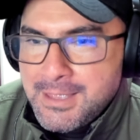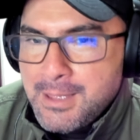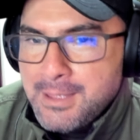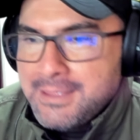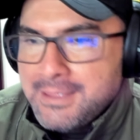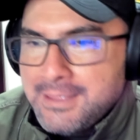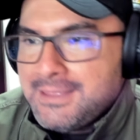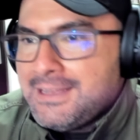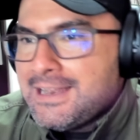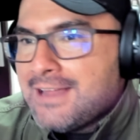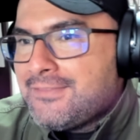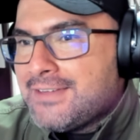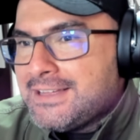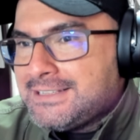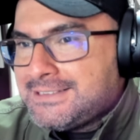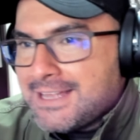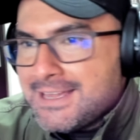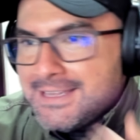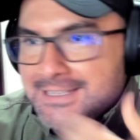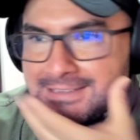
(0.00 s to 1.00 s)
Y la
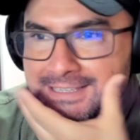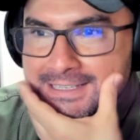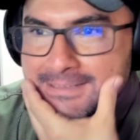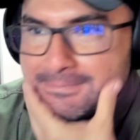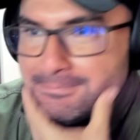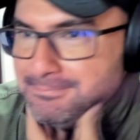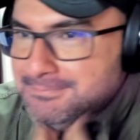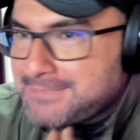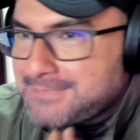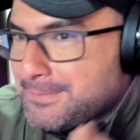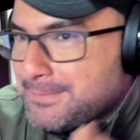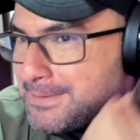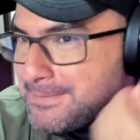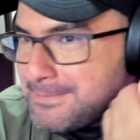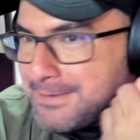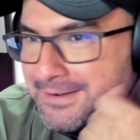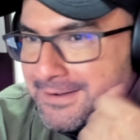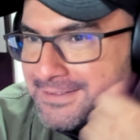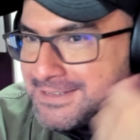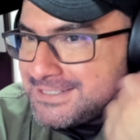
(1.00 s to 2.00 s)
afeitadita, también
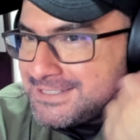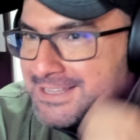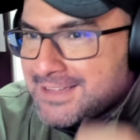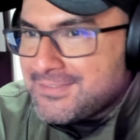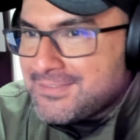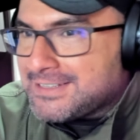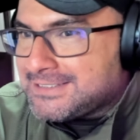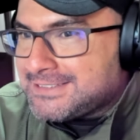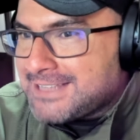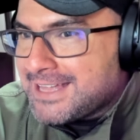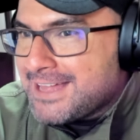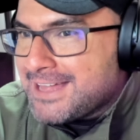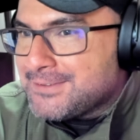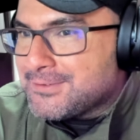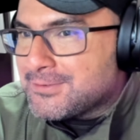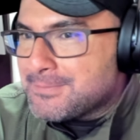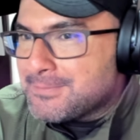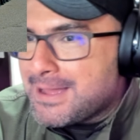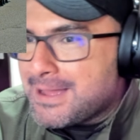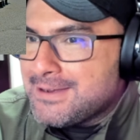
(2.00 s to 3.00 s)
revista afeitada
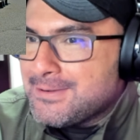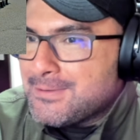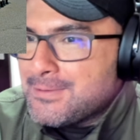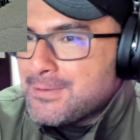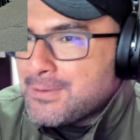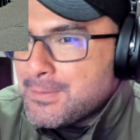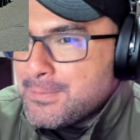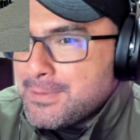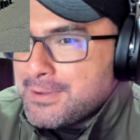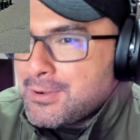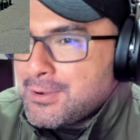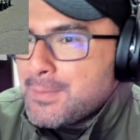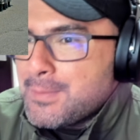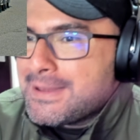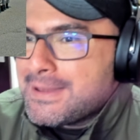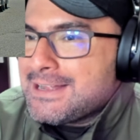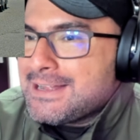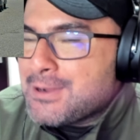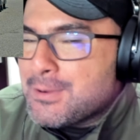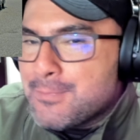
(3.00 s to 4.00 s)
normal o cómo, cómo,
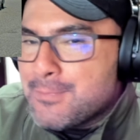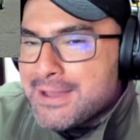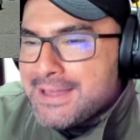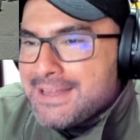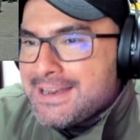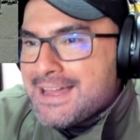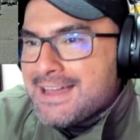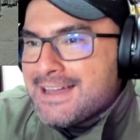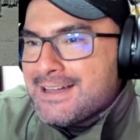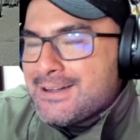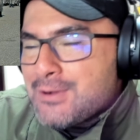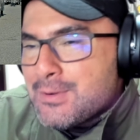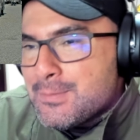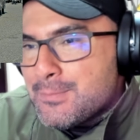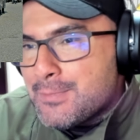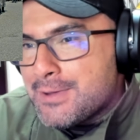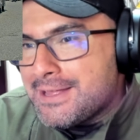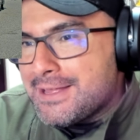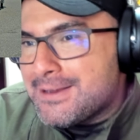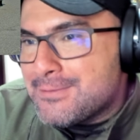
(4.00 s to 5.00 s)
era, cómo, era,
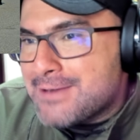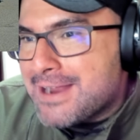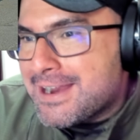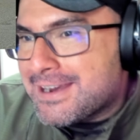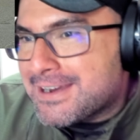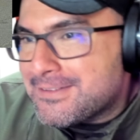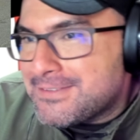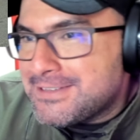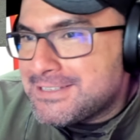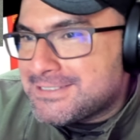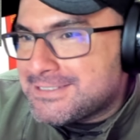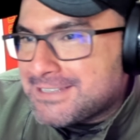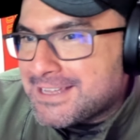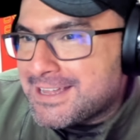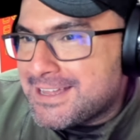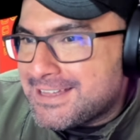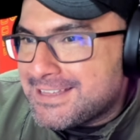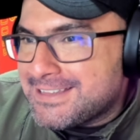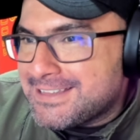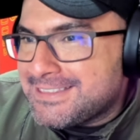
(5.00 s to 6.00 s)
cómo era una
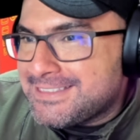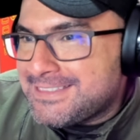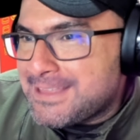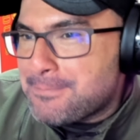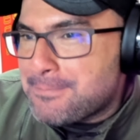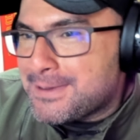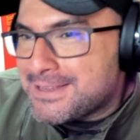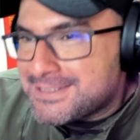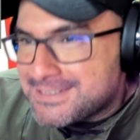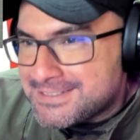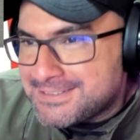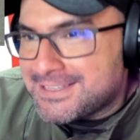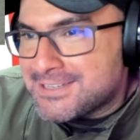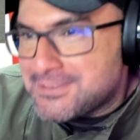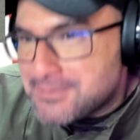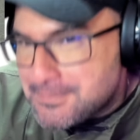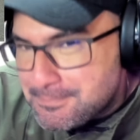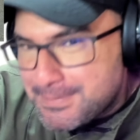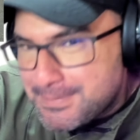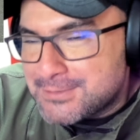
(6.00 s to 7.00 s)
revista de
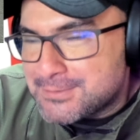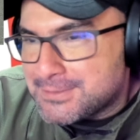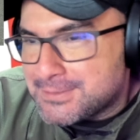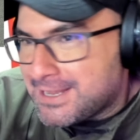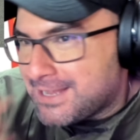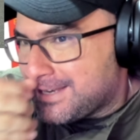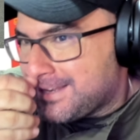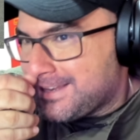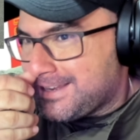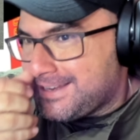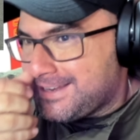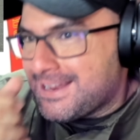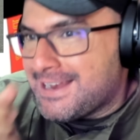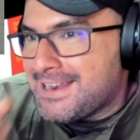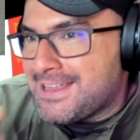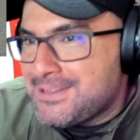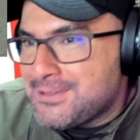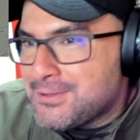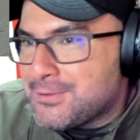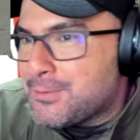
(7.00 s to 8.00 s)
presentación personal eh, en la
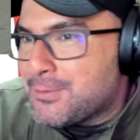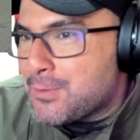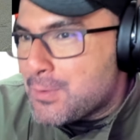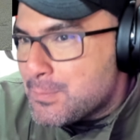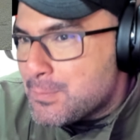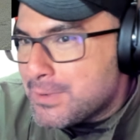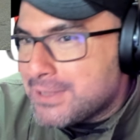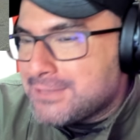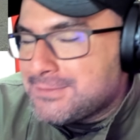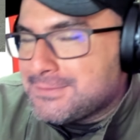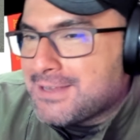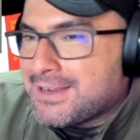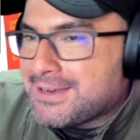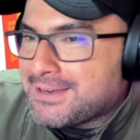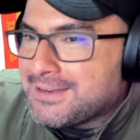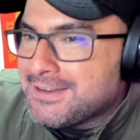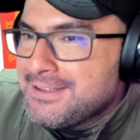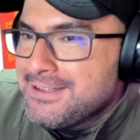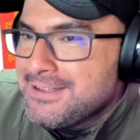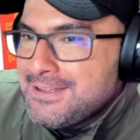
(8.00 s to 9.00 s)
Legión o cómo es una...
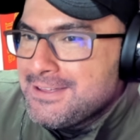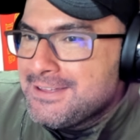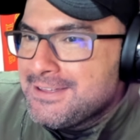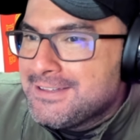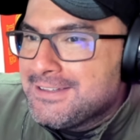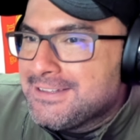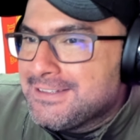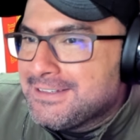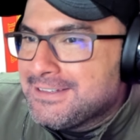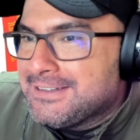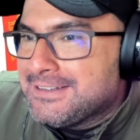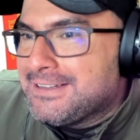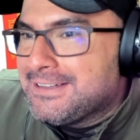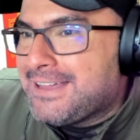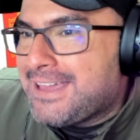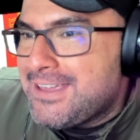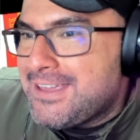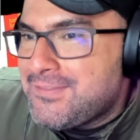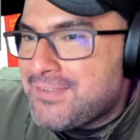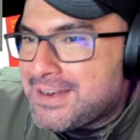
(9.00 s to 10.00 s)

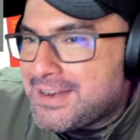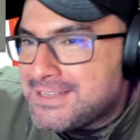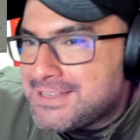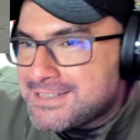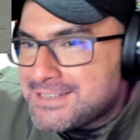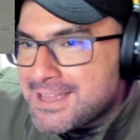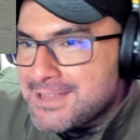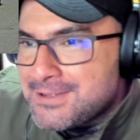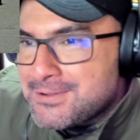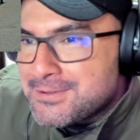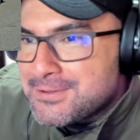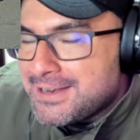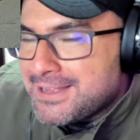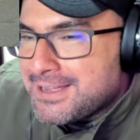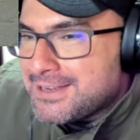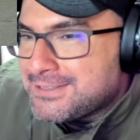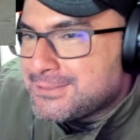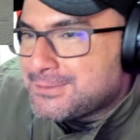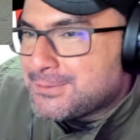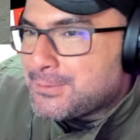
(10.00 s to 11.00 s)
¿Qué diferencias hay con el
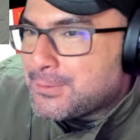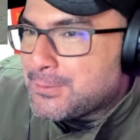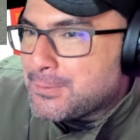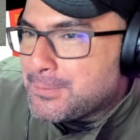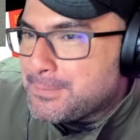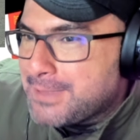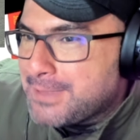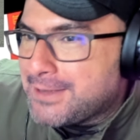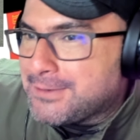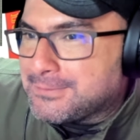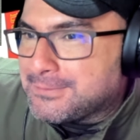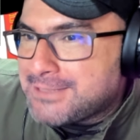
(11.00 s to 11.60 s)
ejército colombiano?